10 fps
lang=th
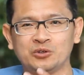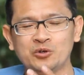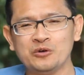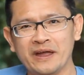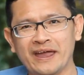
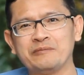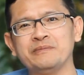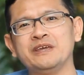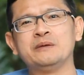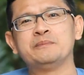ทุกแห่ง
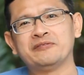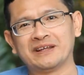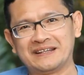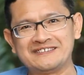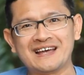มีประวั
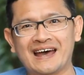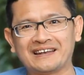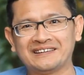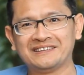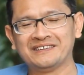ติศาสต
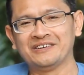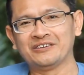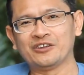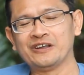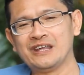ร์
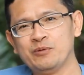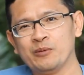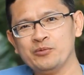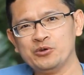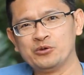ตอนนี้ผ
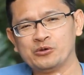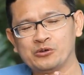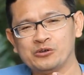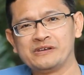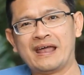มอยู่
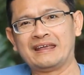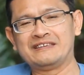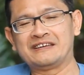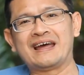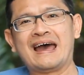ใน
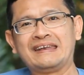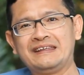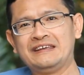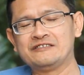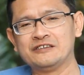สถาน
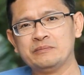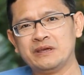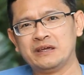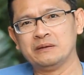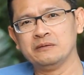ที่ซึ่ง
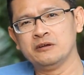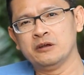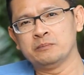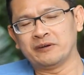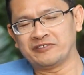มี
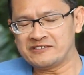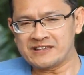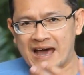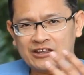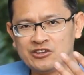ประวัติ
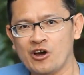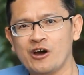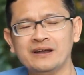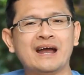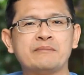ศาสตร์ย้อ
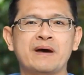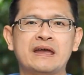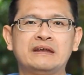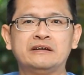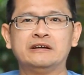นกลับไป
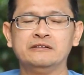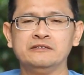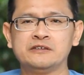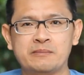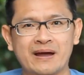ถึง
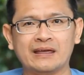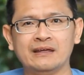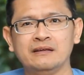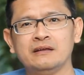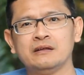สมัย
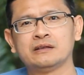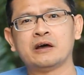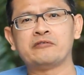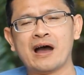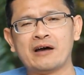
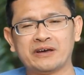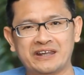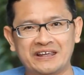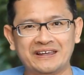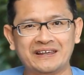ทาราวดี